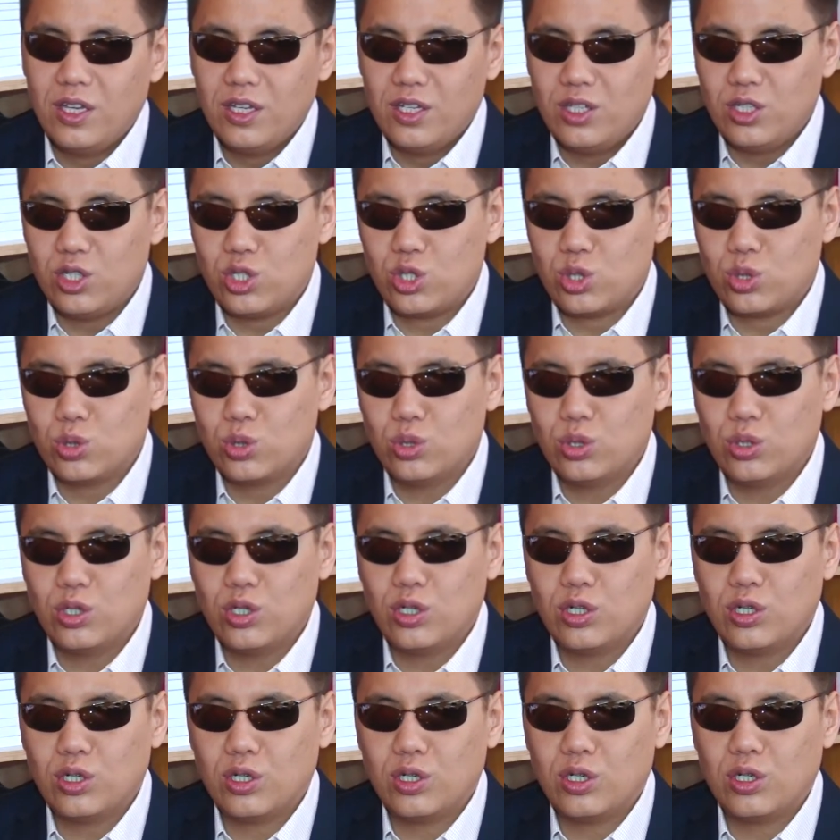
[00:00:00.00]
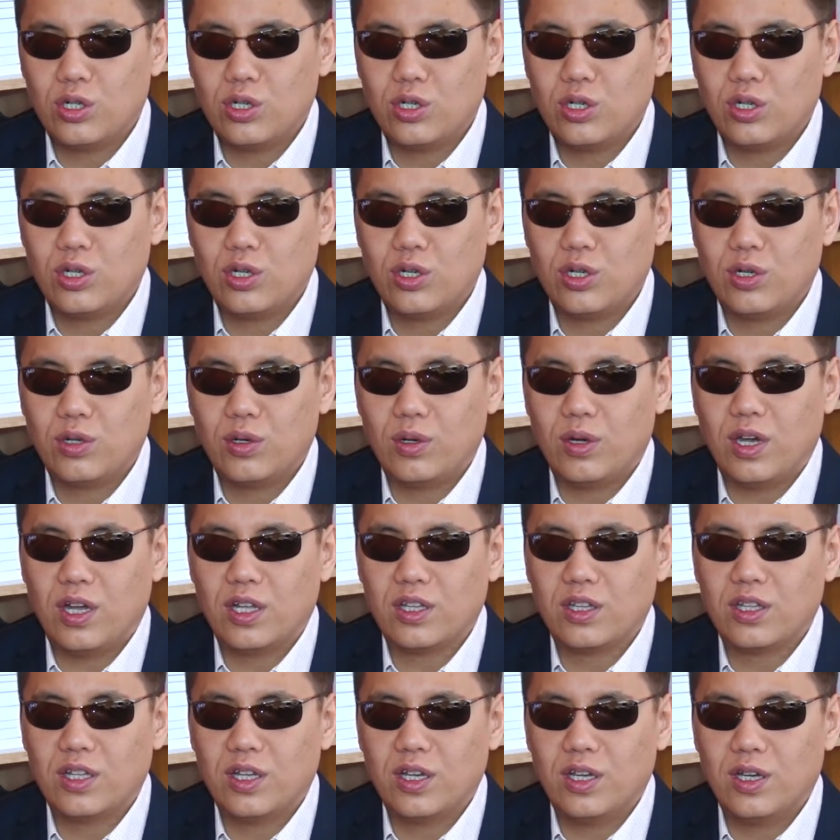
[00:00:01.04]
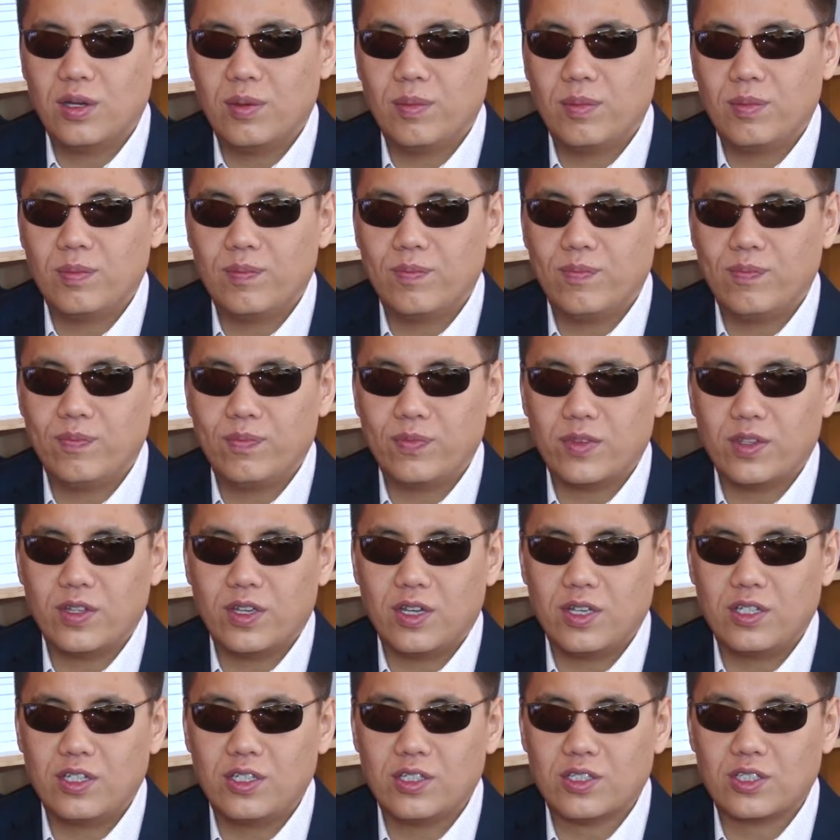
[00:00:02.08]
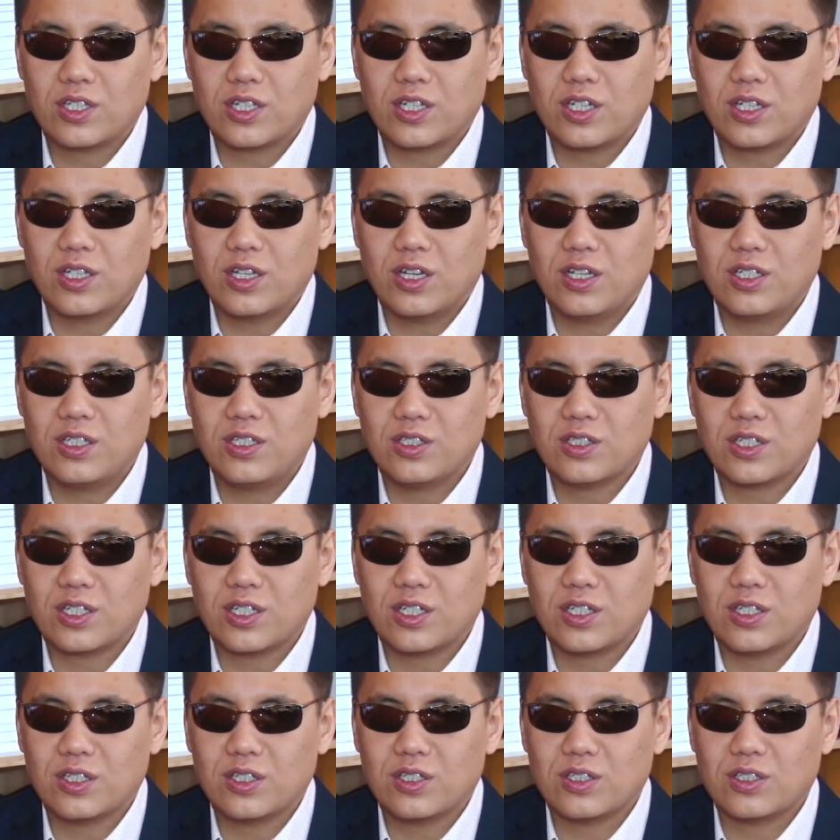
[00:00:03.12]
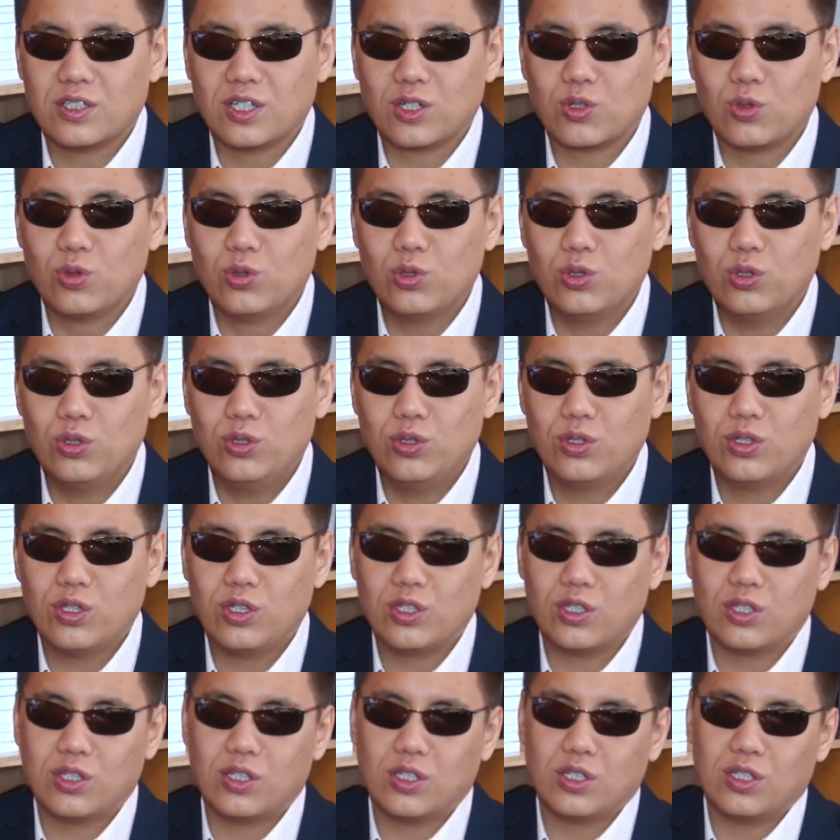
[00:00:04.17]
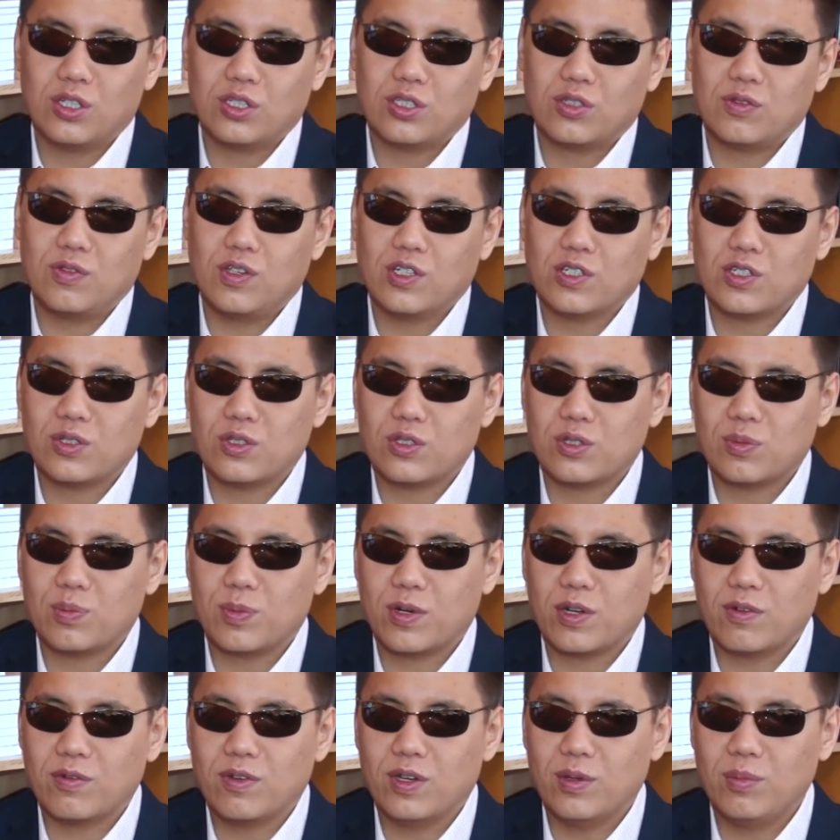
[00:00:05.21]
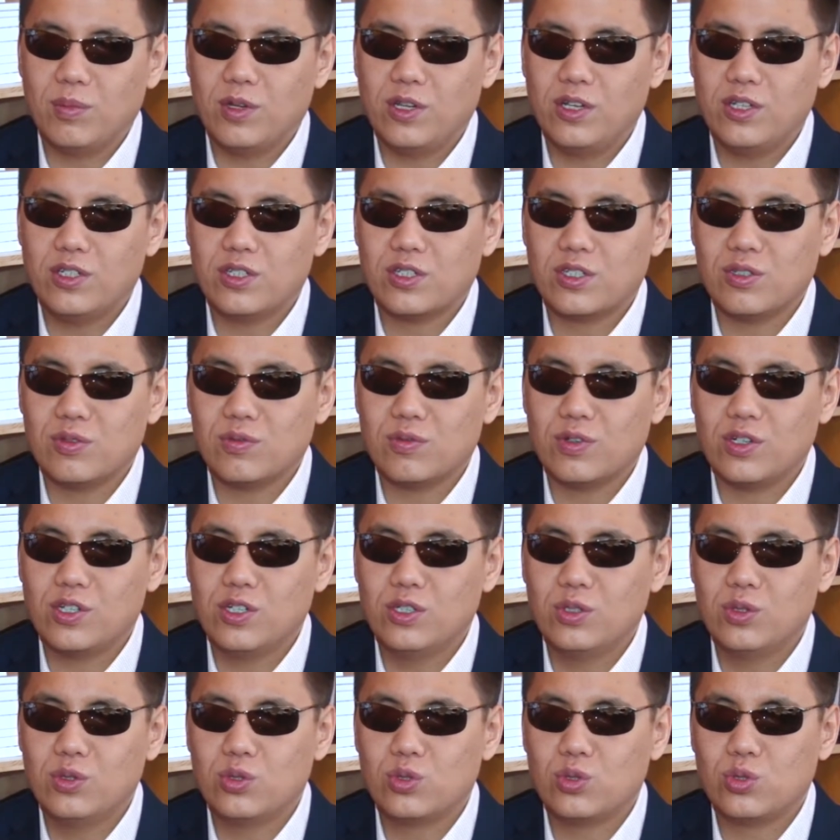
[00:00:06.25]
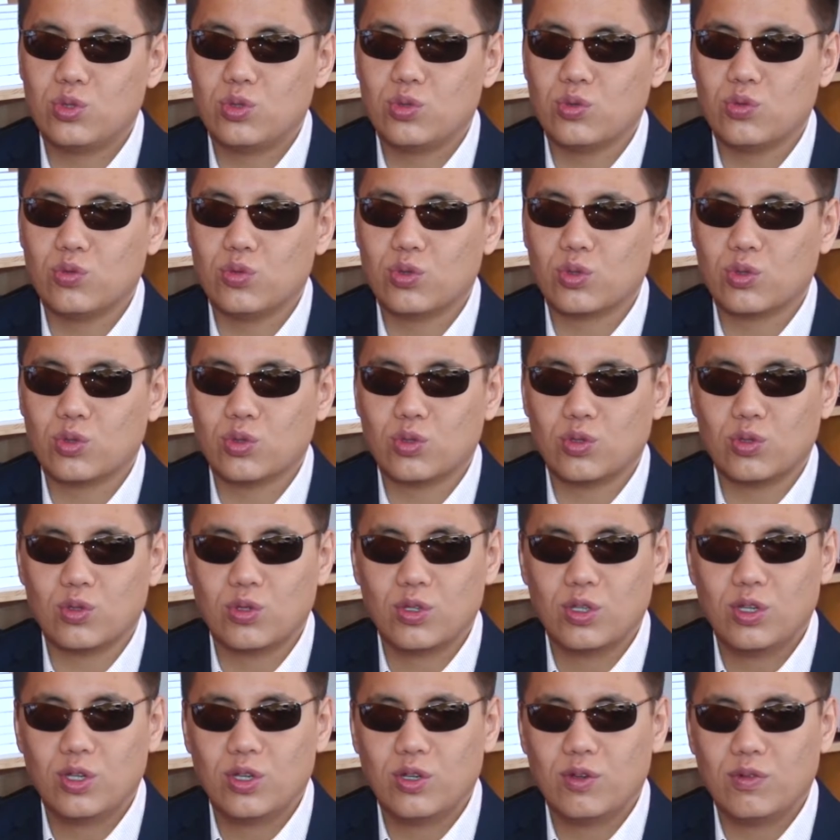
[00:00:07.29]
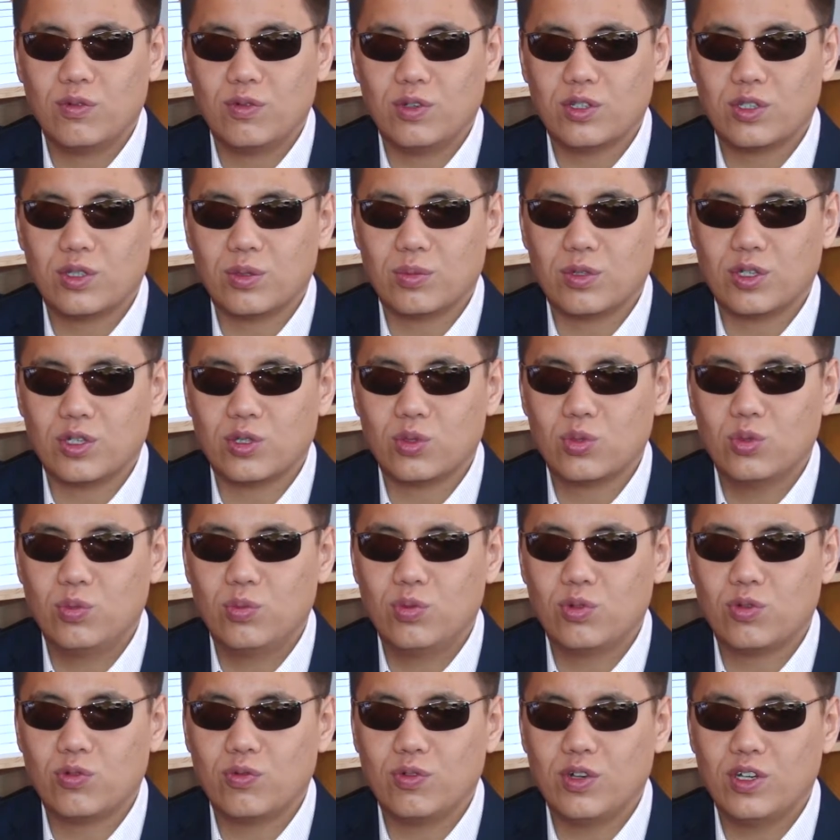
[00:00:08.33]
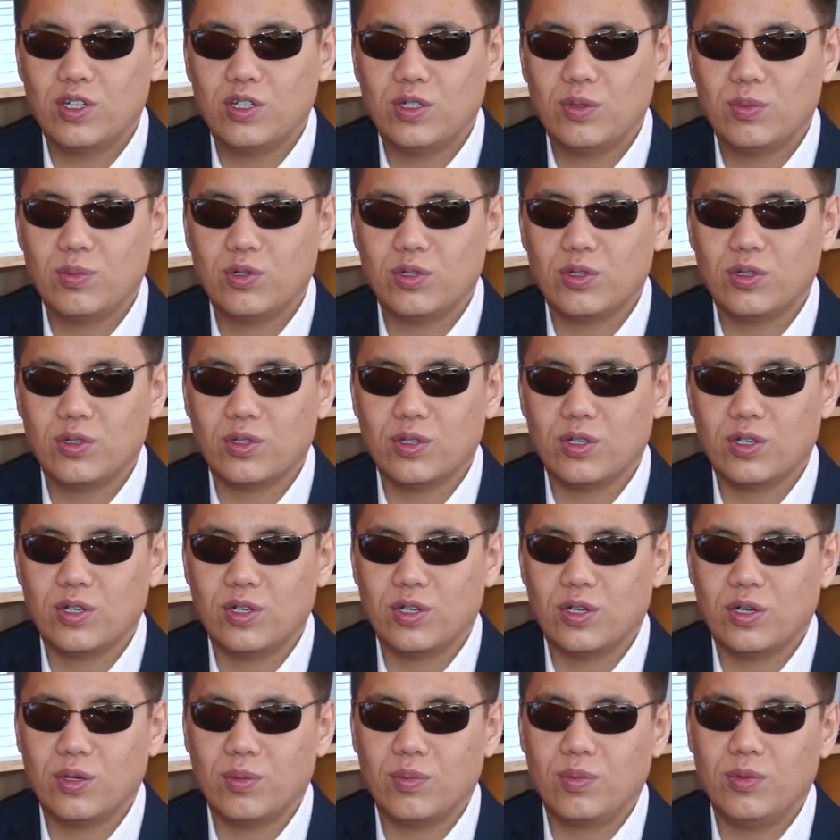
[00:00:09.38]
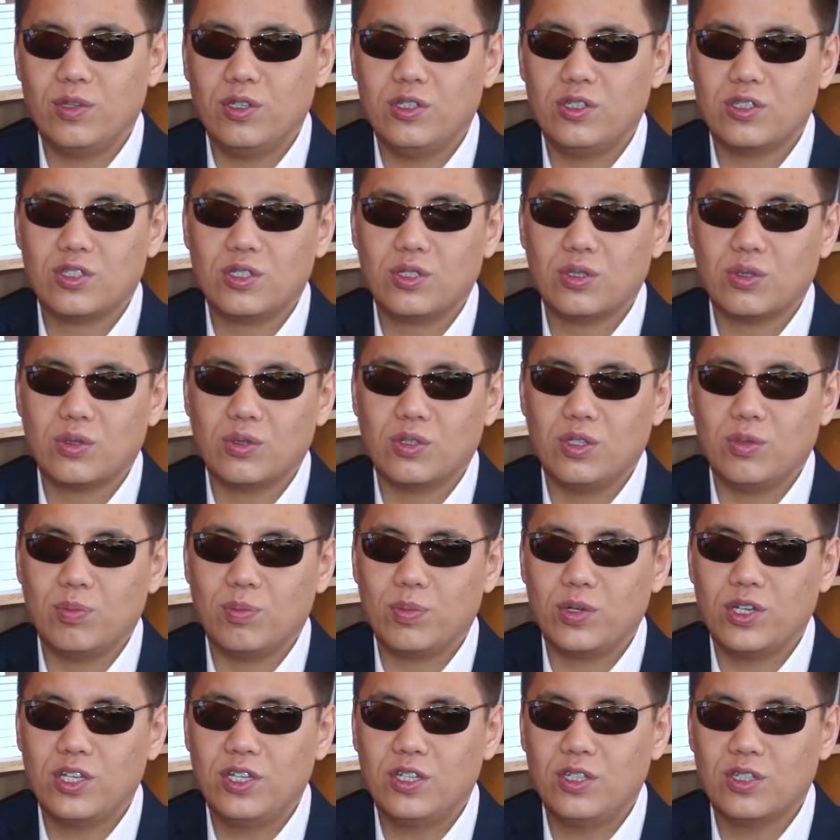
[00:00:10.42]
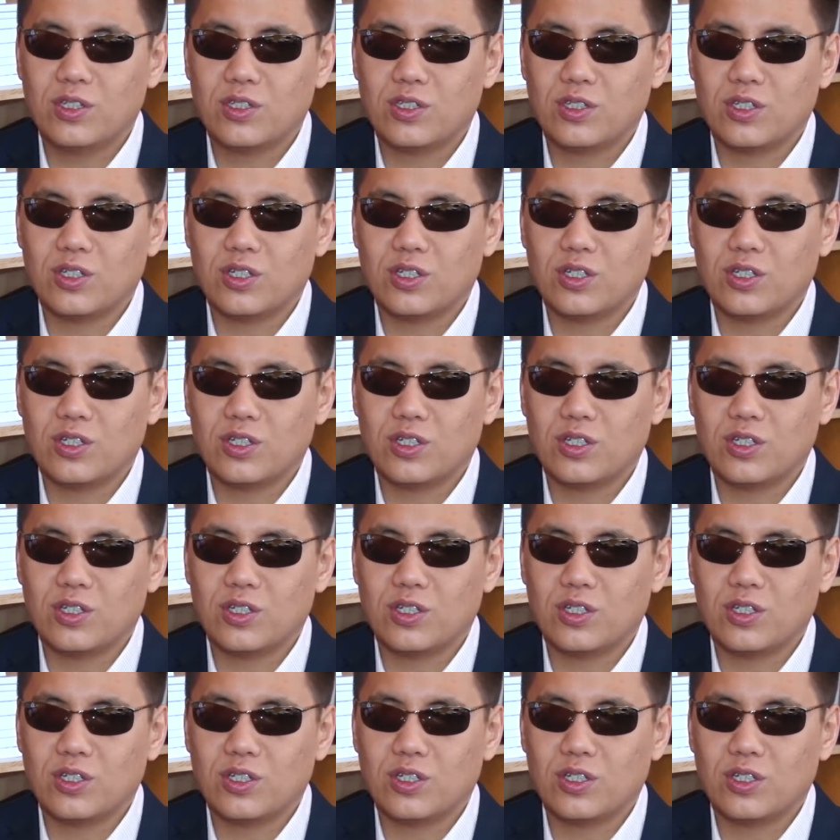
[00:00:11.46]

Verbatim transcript: Еще а, одна, один, закон, один закон, это связано с правами лиц с инвалидностью, вот он в этом году буквально был э, инициирован и принят.